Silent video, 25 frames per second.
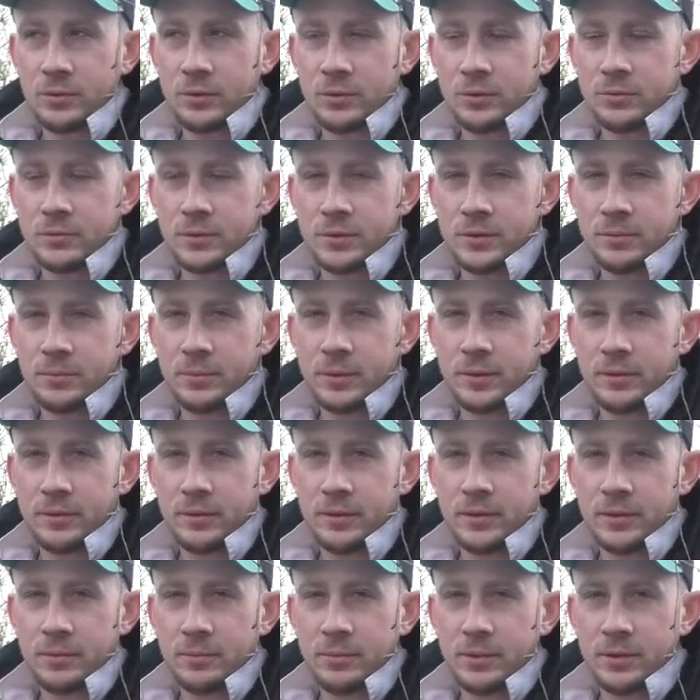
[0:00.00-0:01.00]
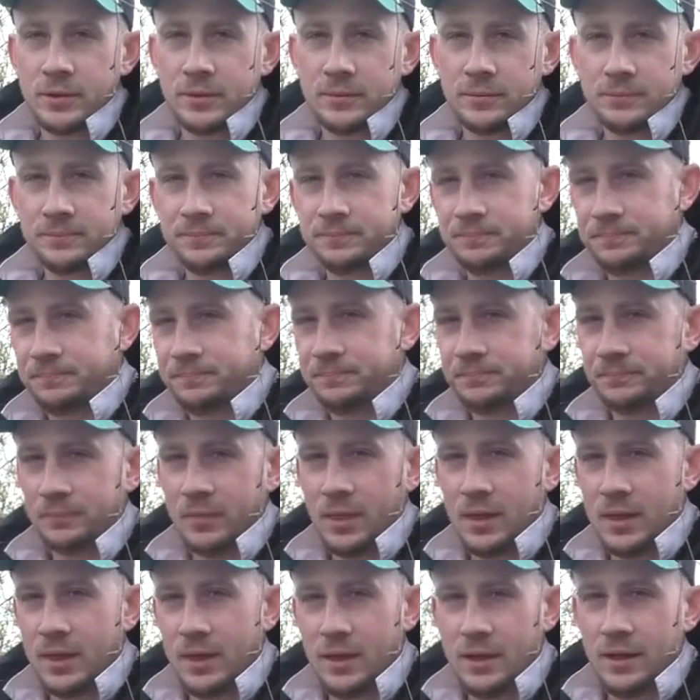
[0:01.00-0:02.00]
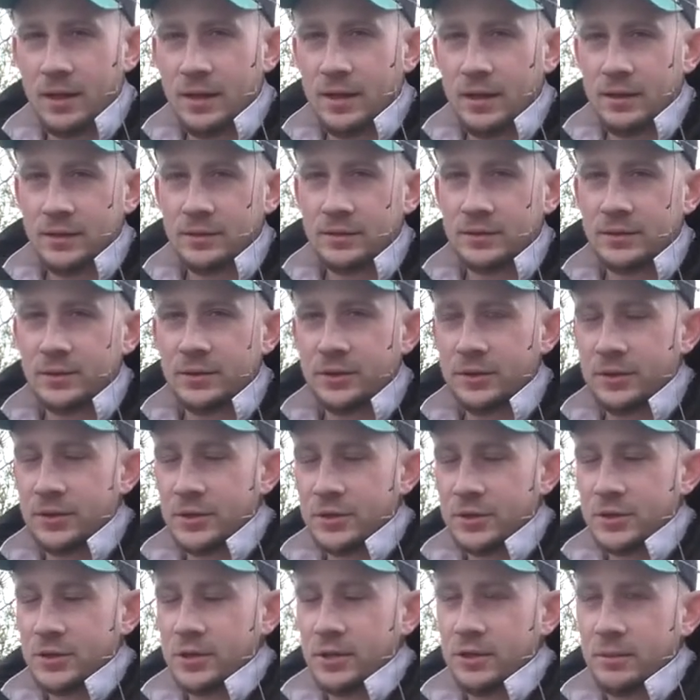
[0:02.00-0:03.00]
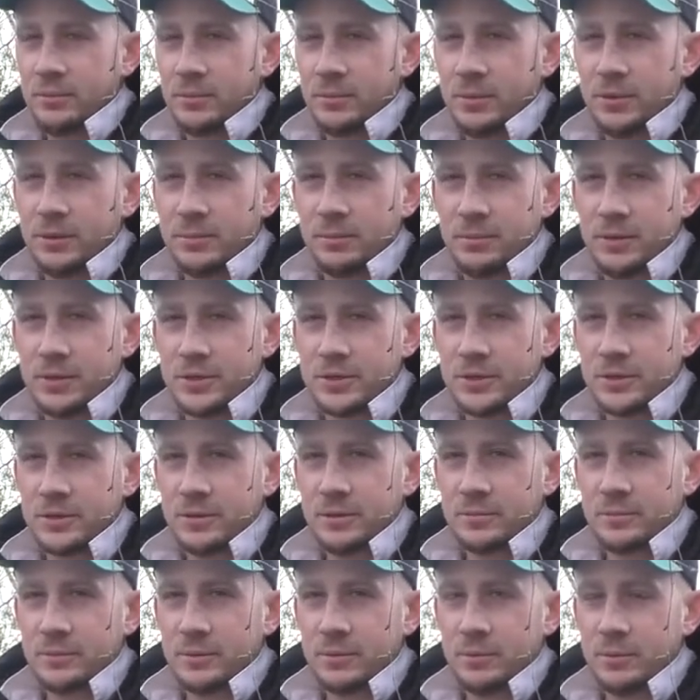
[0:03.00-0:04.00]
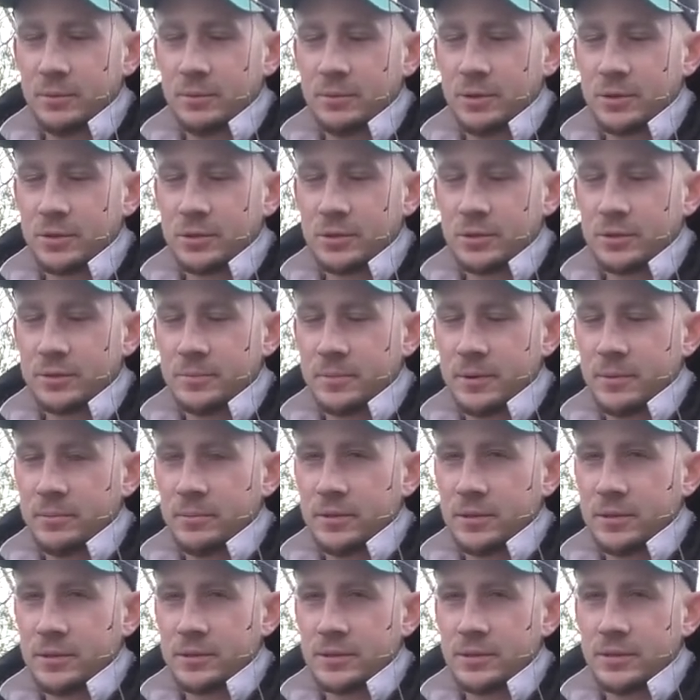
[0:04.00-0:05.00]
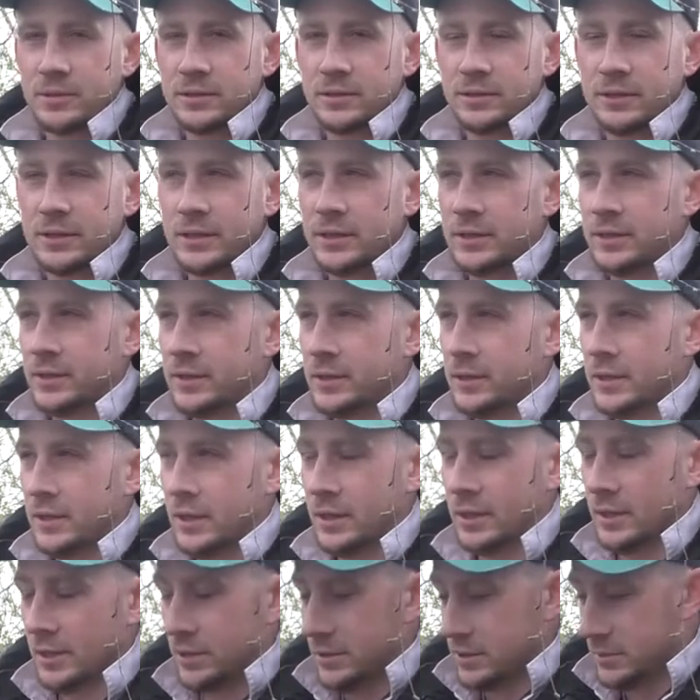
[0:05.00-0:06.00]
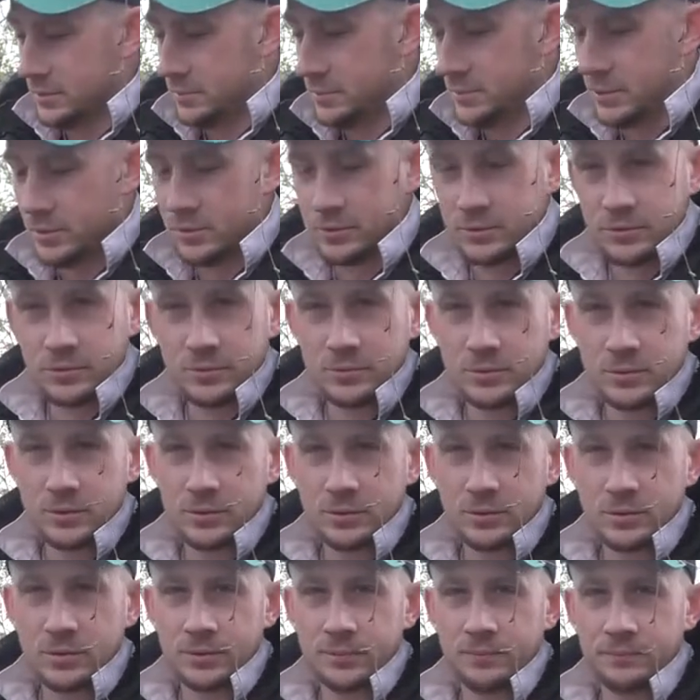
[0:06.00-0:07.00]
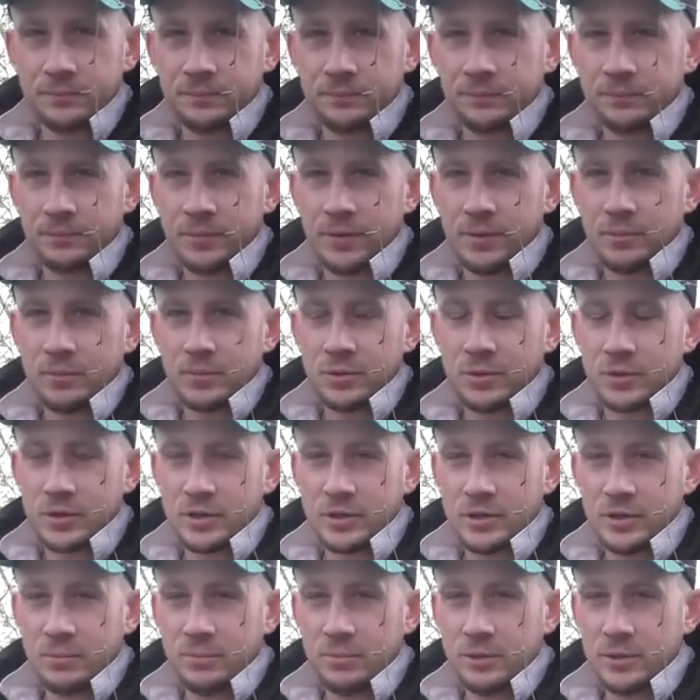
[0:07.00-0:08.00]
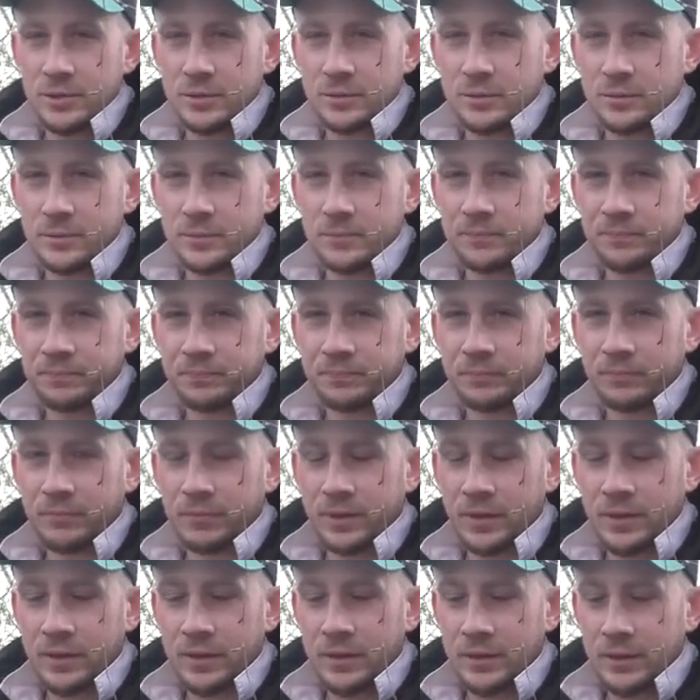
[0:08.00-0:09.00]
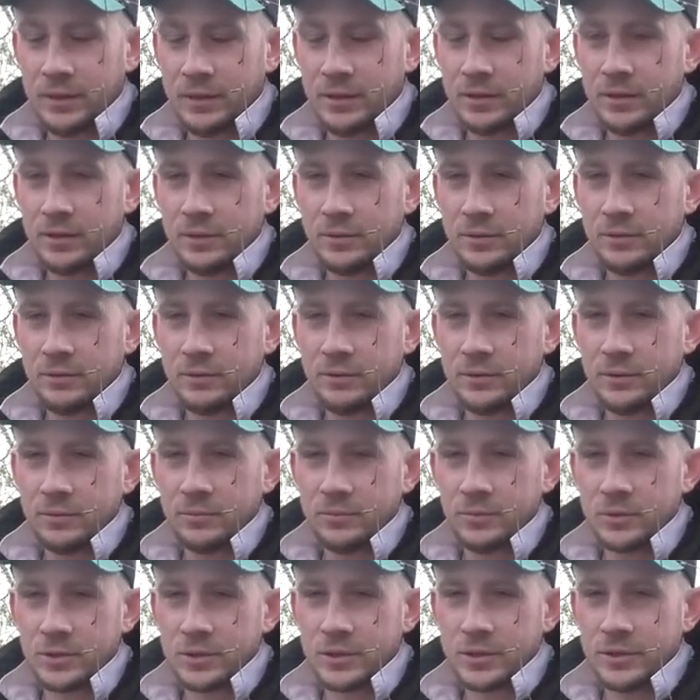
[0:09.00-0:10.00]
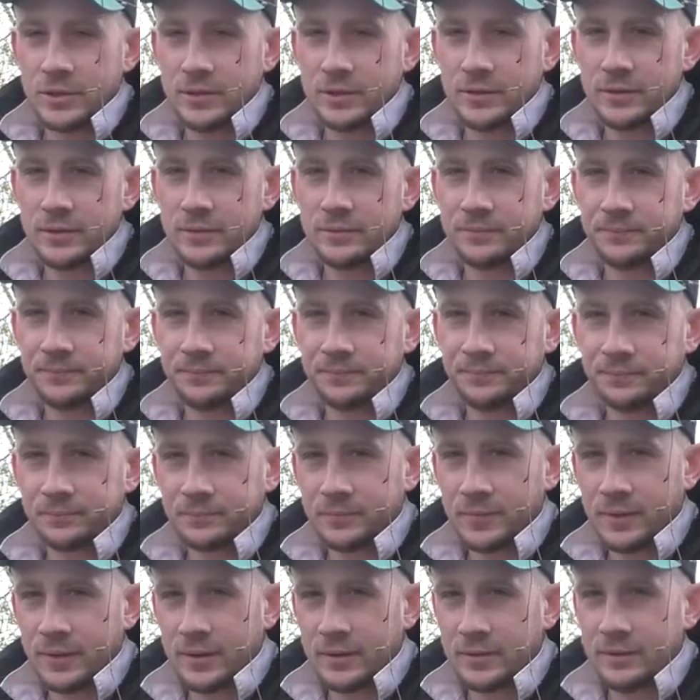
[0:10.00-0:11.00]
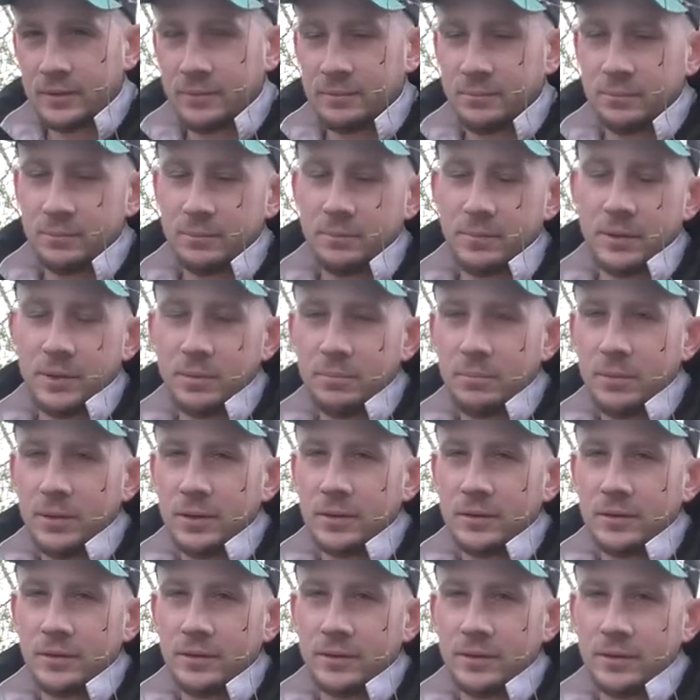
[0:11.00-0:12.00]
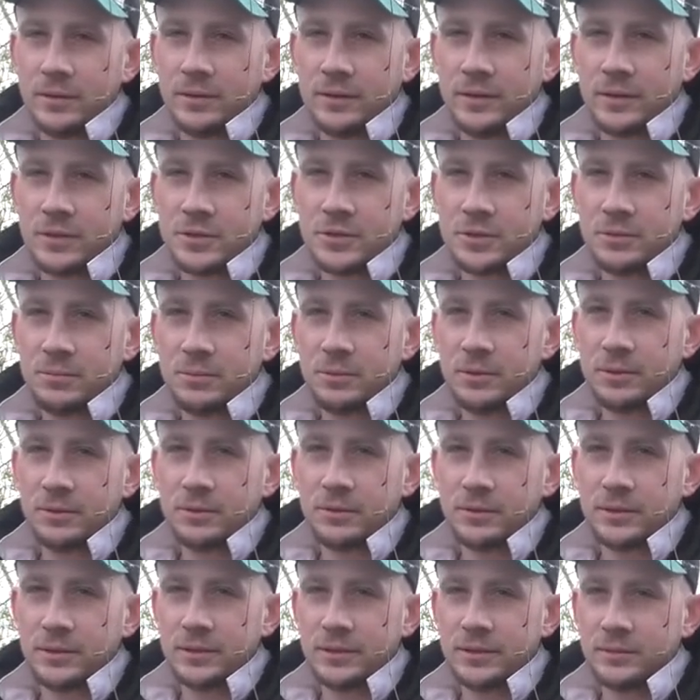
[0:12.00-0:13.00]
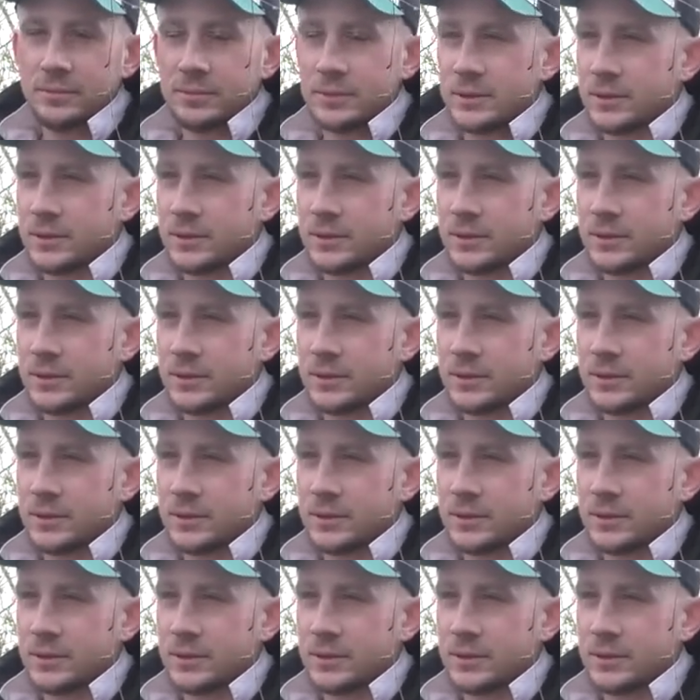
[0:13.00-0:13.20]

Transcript: что, всем привет, ребята. Сегодня решили мы небольшой, небольшой эксперимент сделать с березовым соком. Немножко добыть его. Кленовый немножко это пропал. Надо раньше было им